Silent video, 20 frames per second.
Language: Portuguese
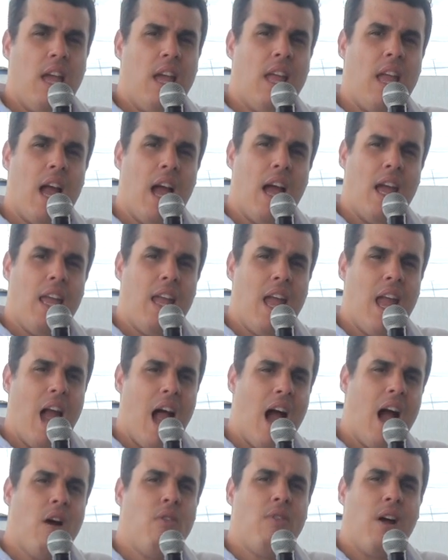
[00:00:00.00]
e aí
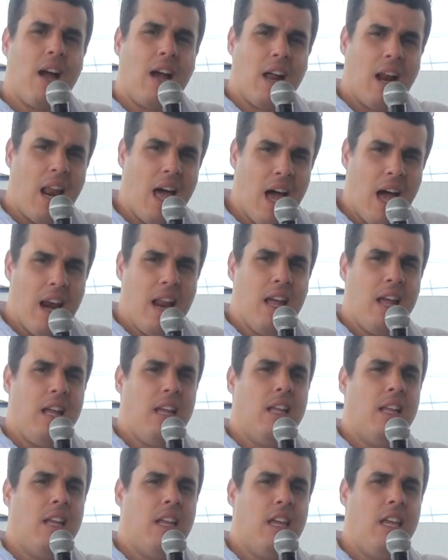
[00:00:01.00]
há uma clara
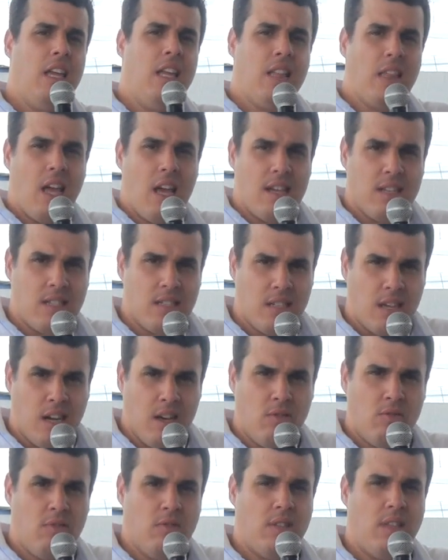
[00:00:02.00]

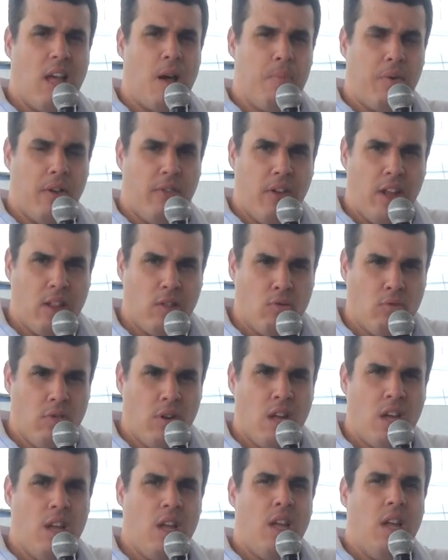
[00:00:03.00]
intenção da
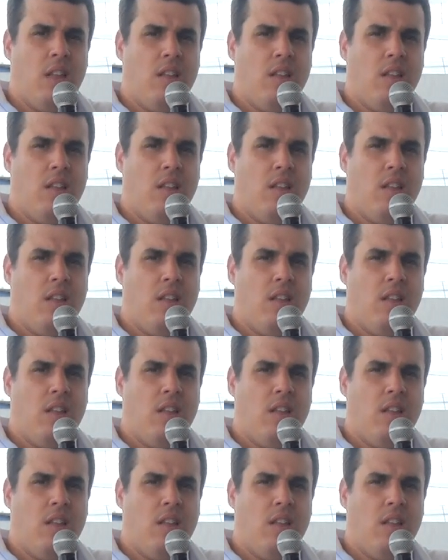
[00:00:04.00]
prefeitura